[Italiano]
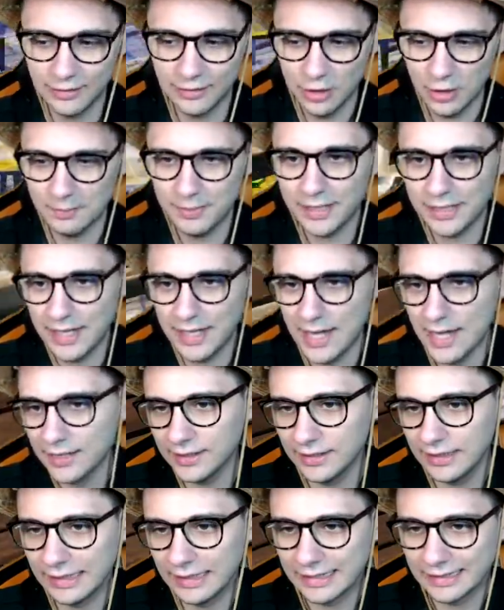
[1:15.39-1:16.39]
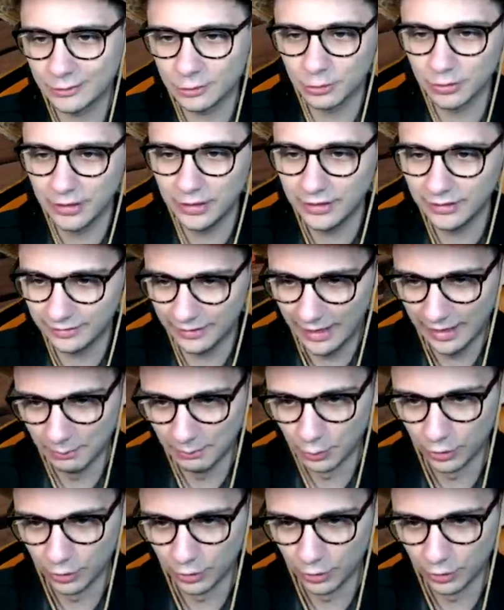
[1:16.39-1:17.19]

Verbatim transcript: a parlare delle canzoni di Salmo